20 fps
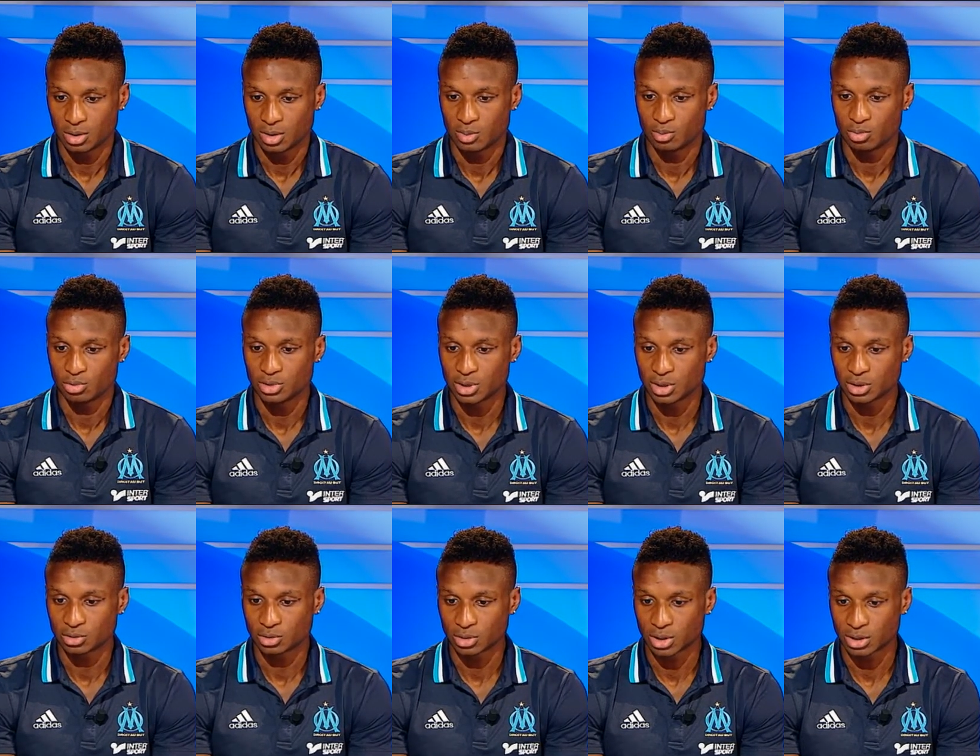Il me dit
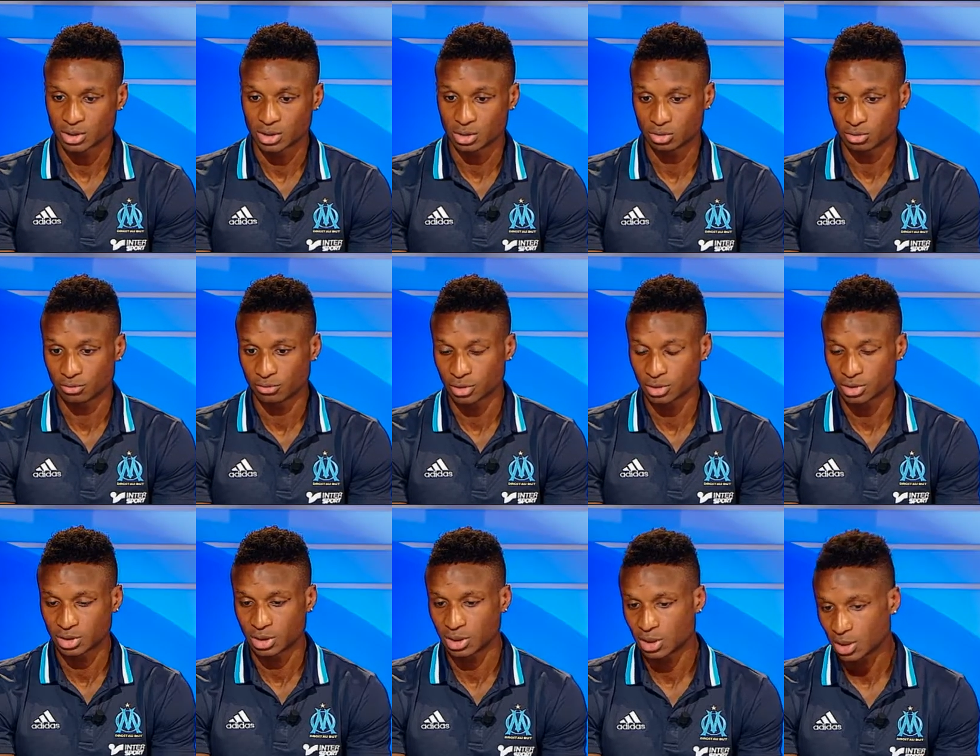assez
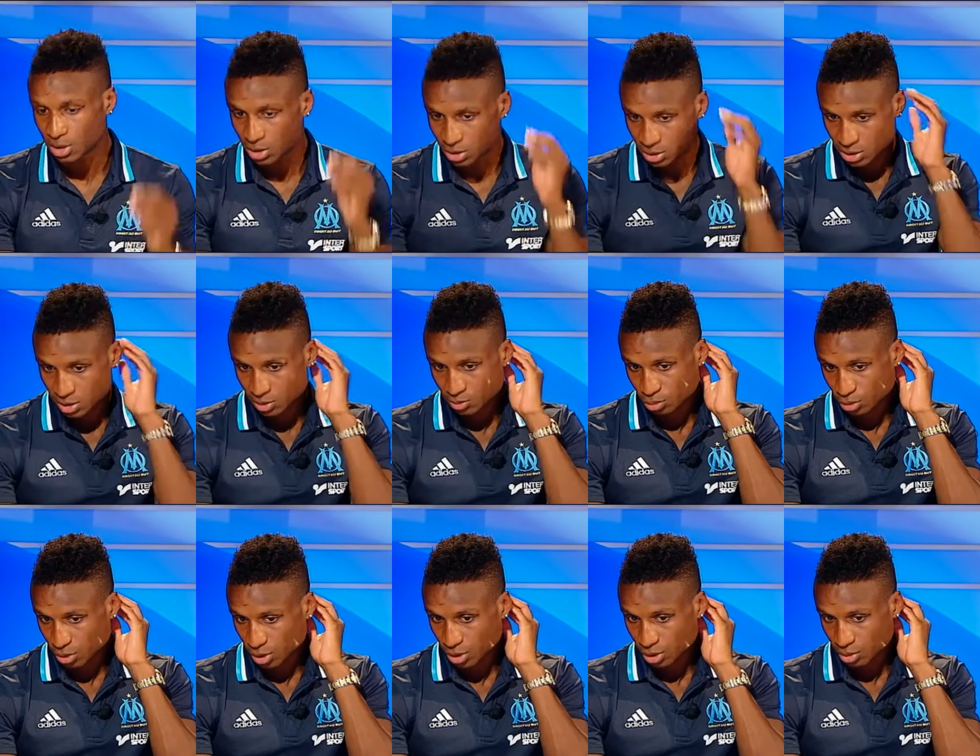souvent, j'ai les qualités
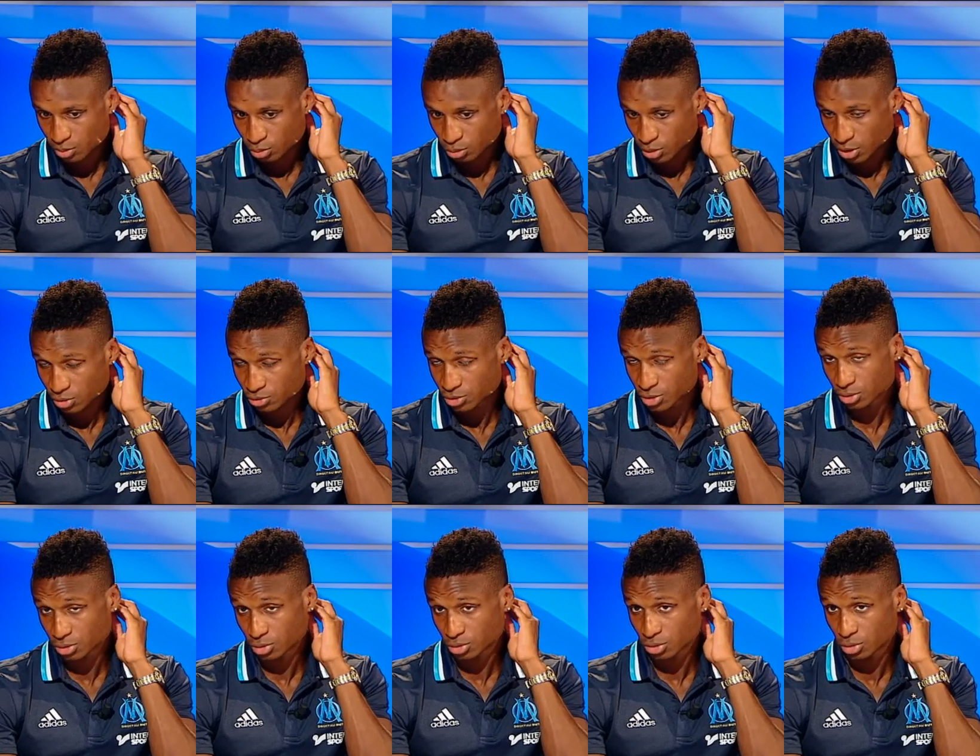pour, pour
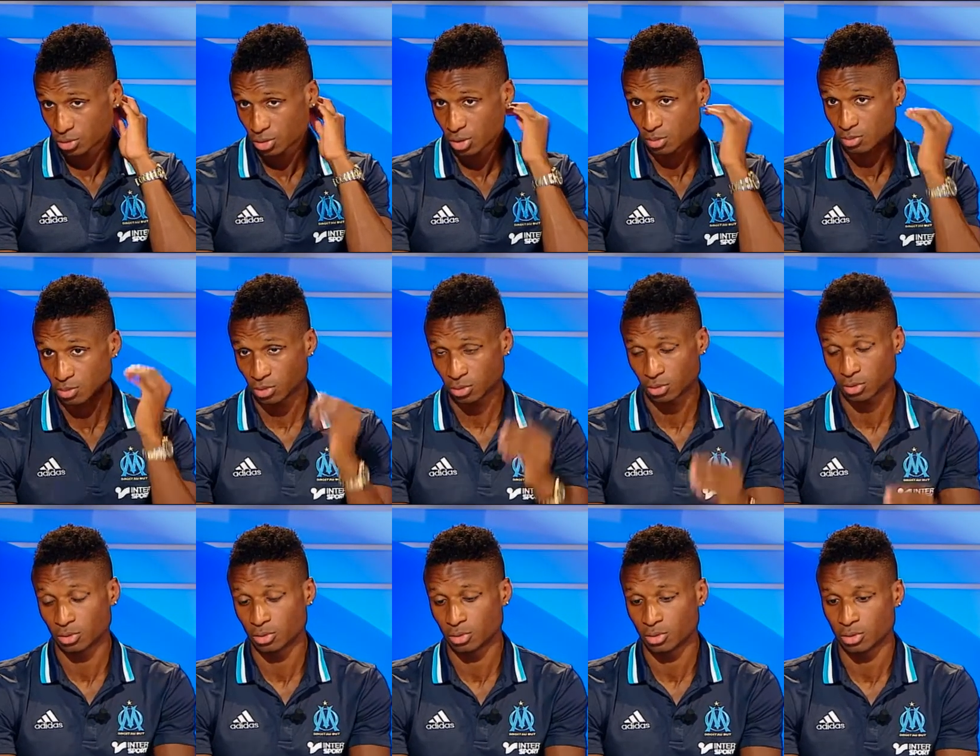réussir dans ce club.
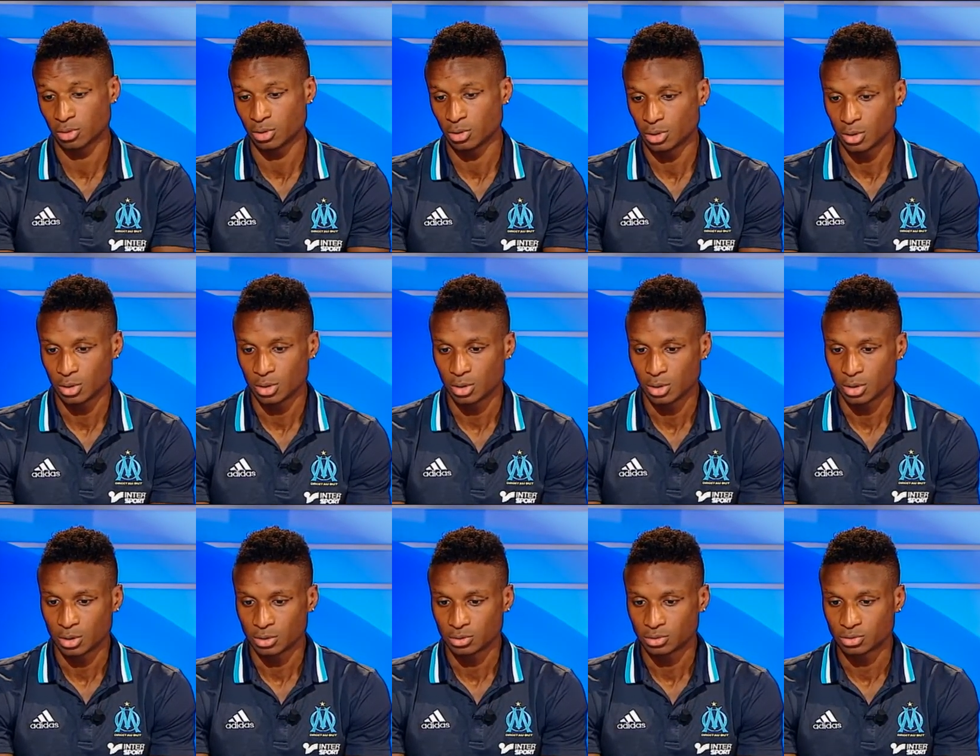Donc, euh,
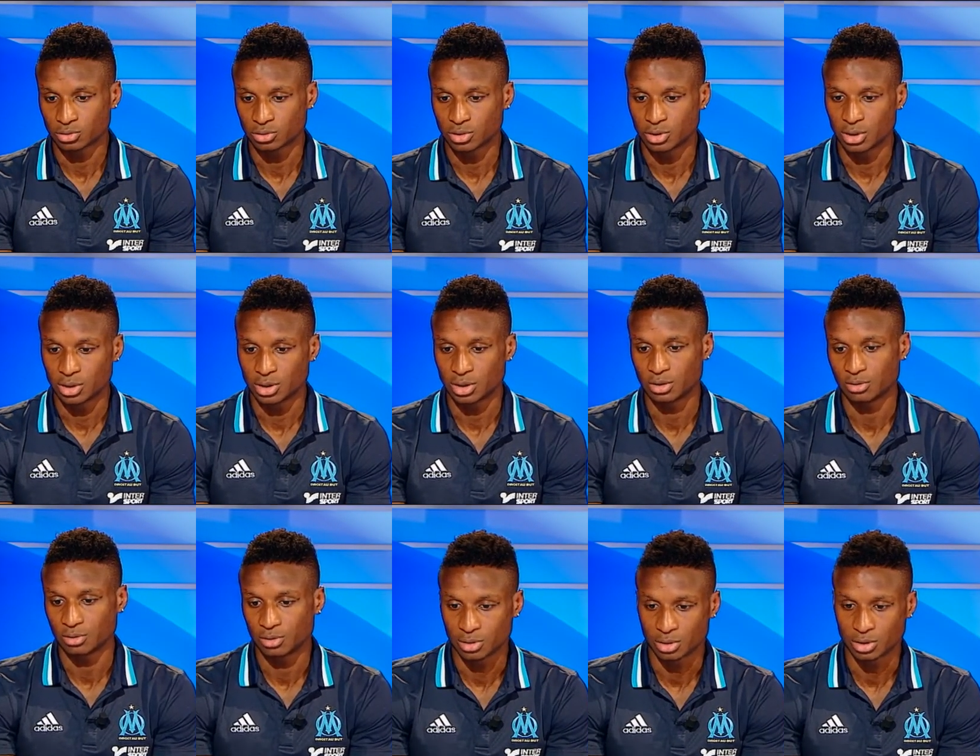ce sont
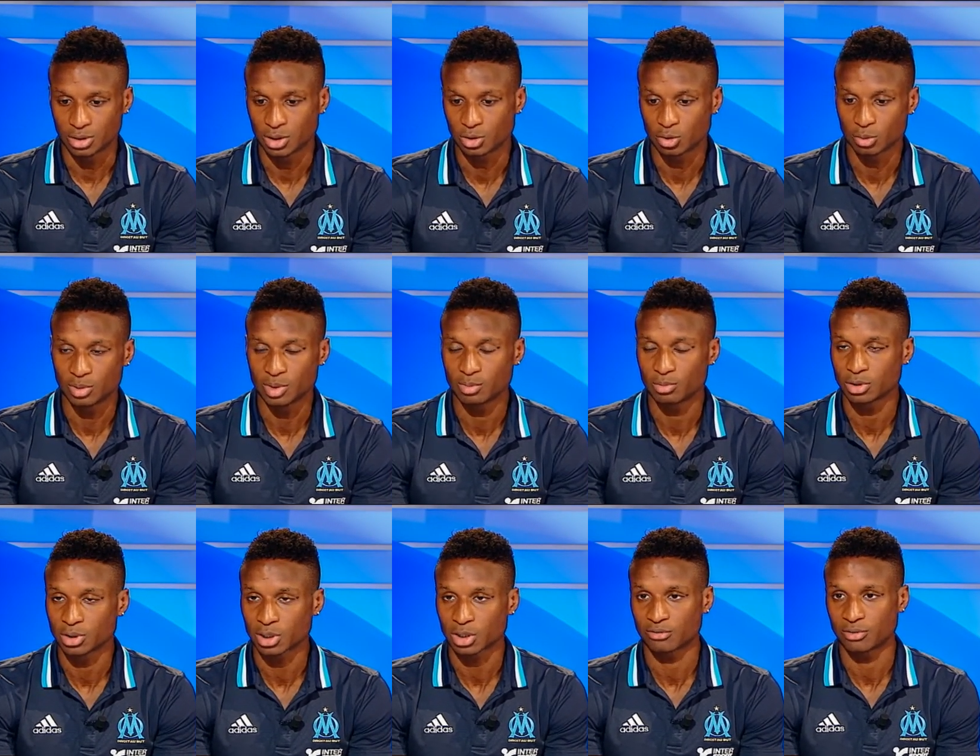euh, des,
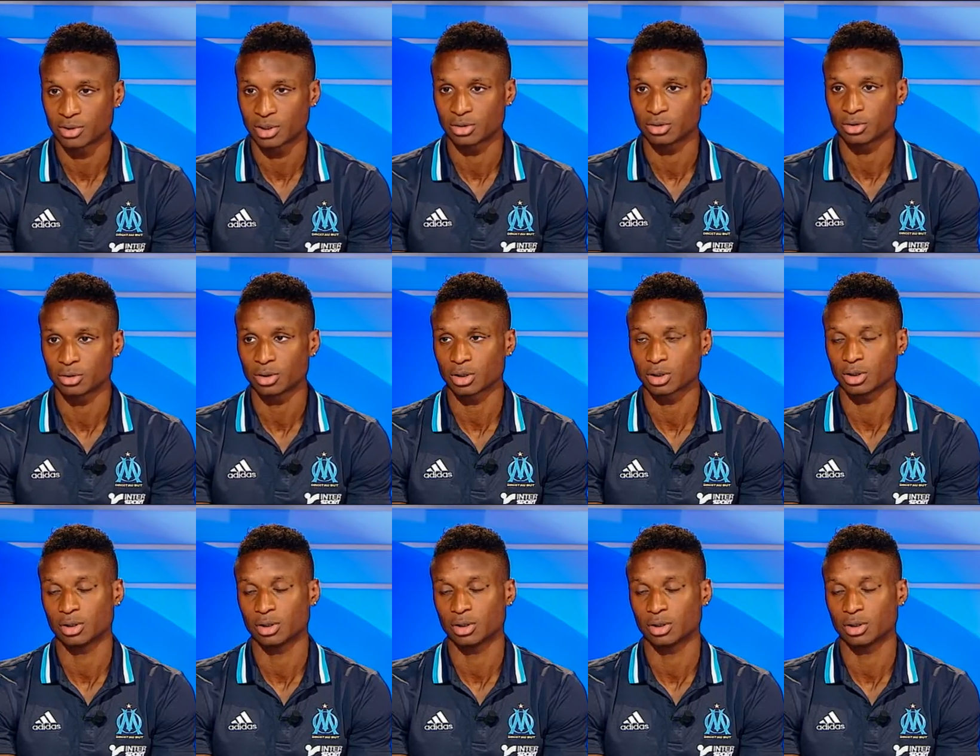compliments très flatteurs.